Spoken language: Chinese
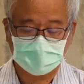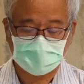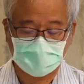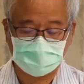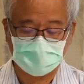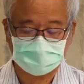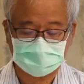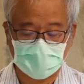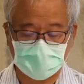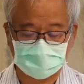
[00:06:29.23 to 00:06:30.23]
他们
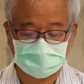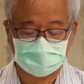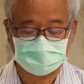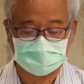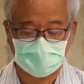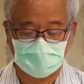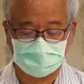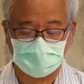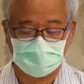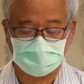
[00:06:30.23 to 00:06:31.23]
再兴再
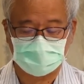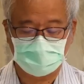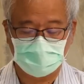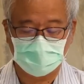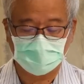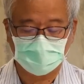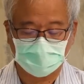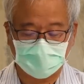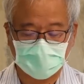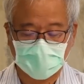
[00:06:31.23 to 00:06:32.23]
奔，
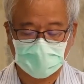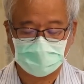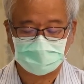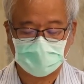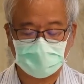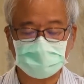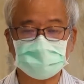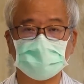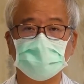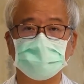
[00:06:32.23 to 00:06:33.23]
回来背
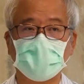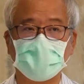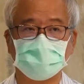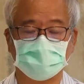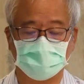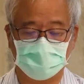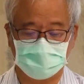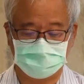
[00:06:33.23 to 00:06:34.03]
着麦捆。